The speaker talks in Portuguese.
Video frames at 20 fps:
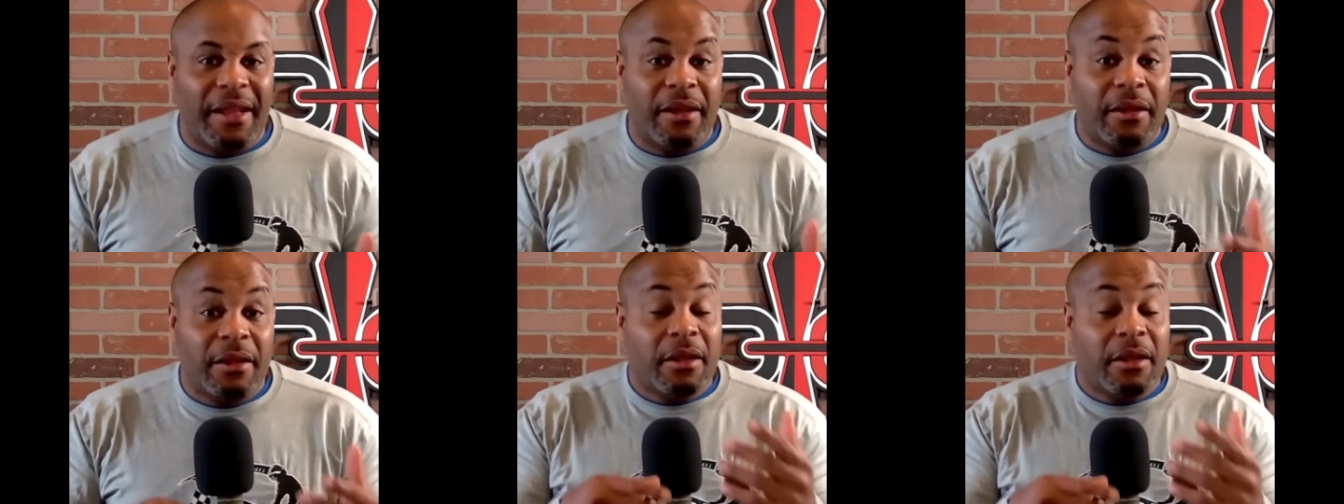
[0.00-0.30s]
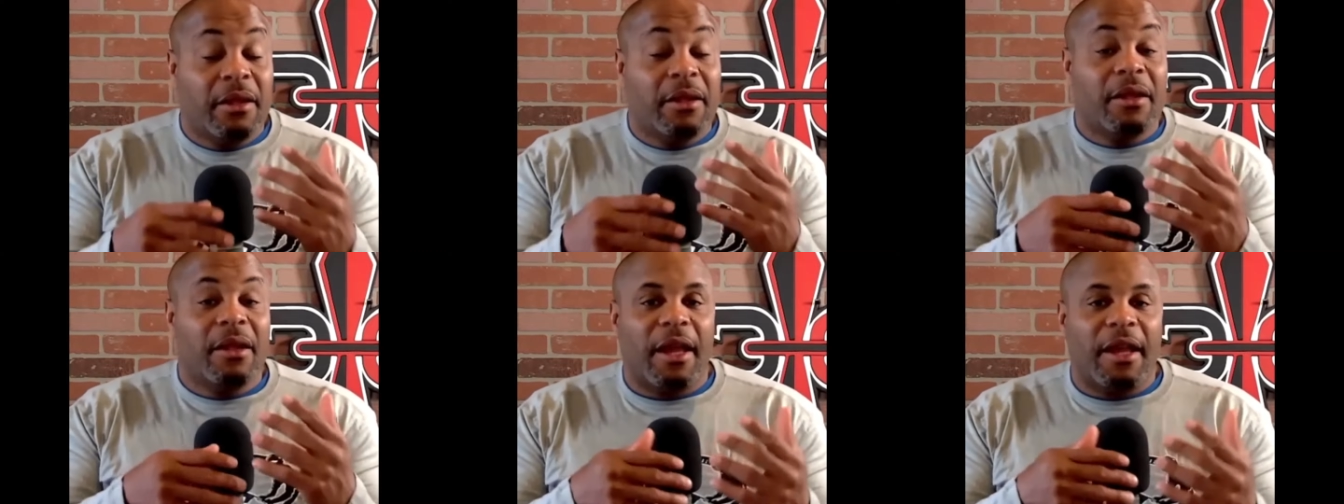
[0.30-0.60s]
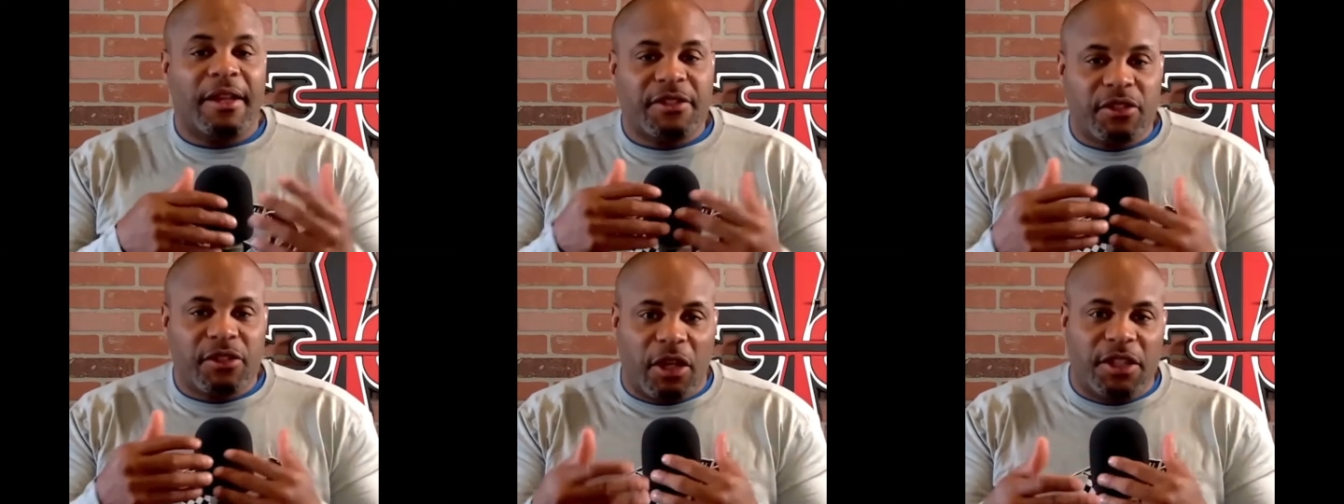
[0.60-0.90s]
E aí,
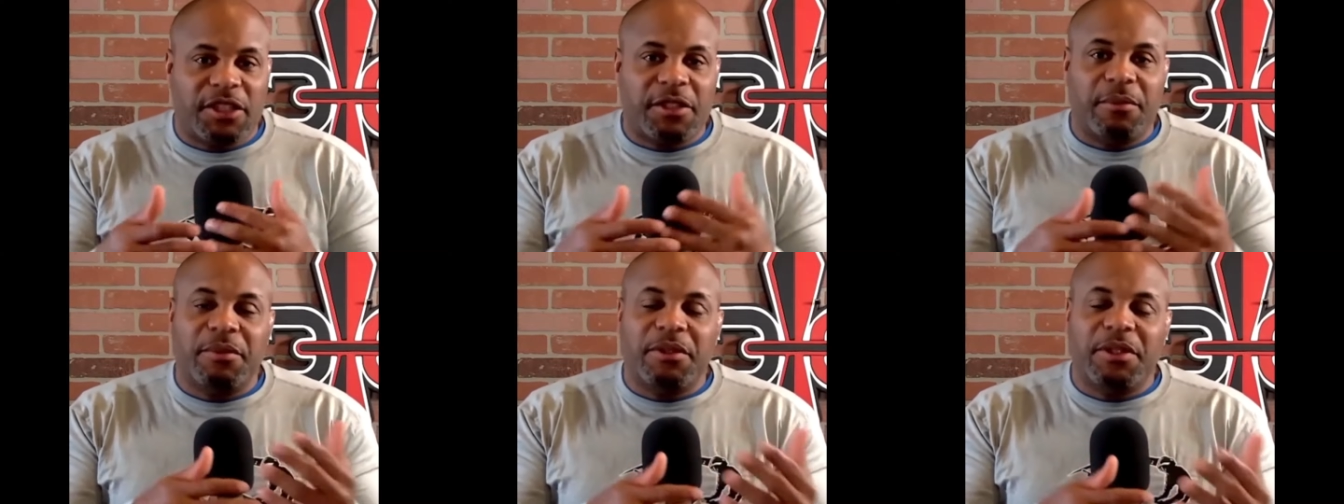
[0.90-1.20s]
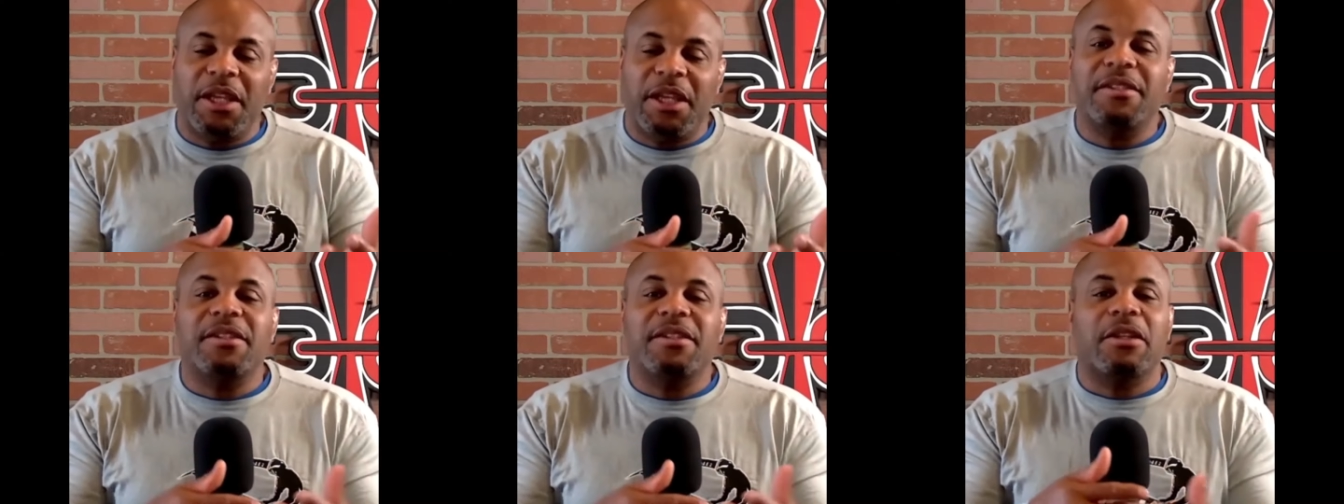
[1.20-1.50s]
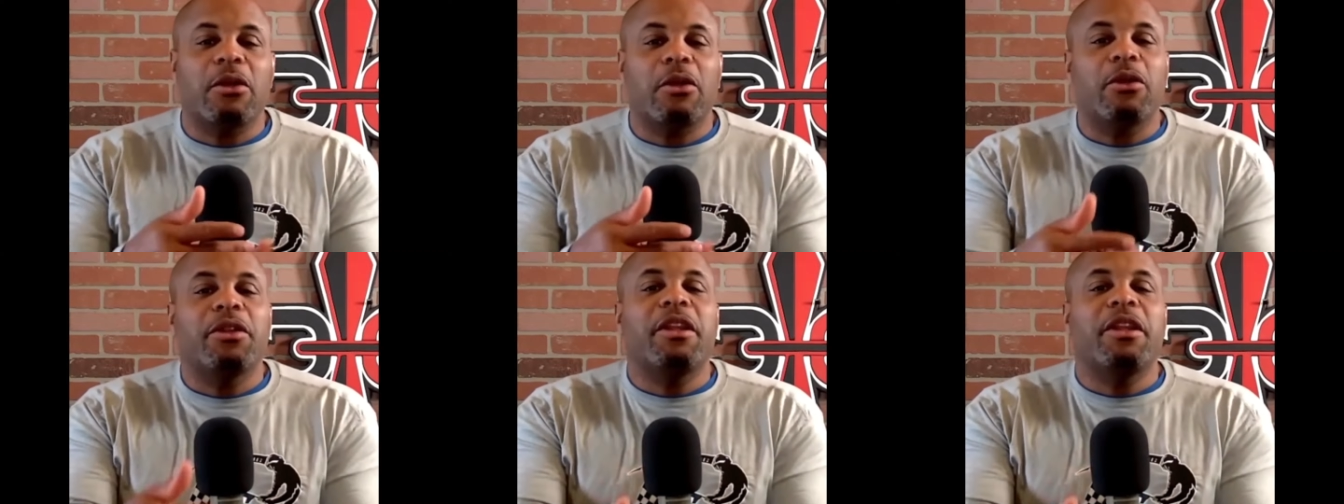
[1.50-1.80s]
será que o
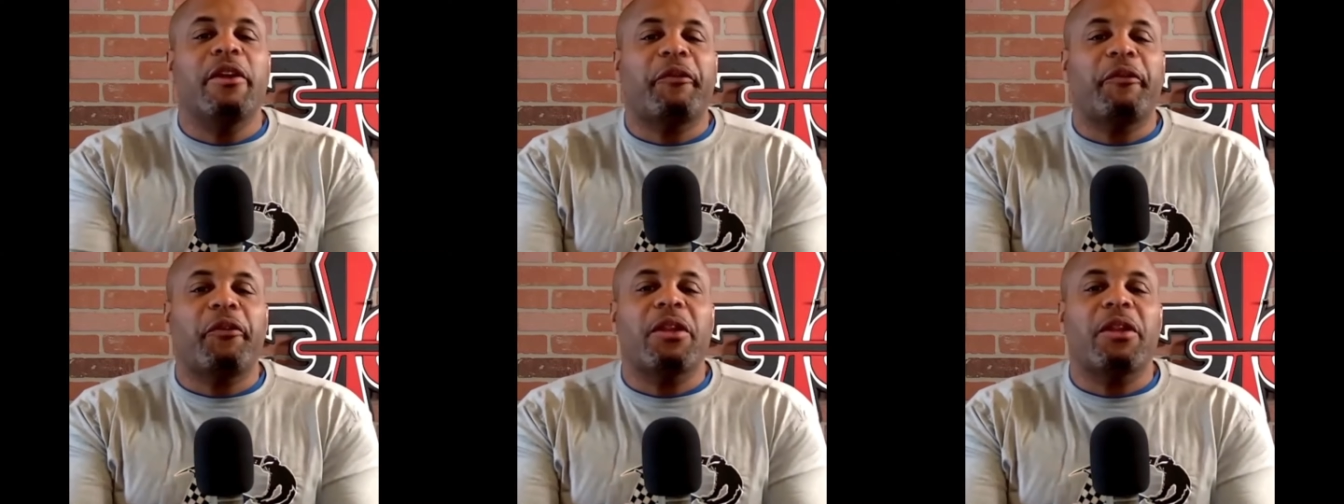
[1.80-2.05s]
Poatan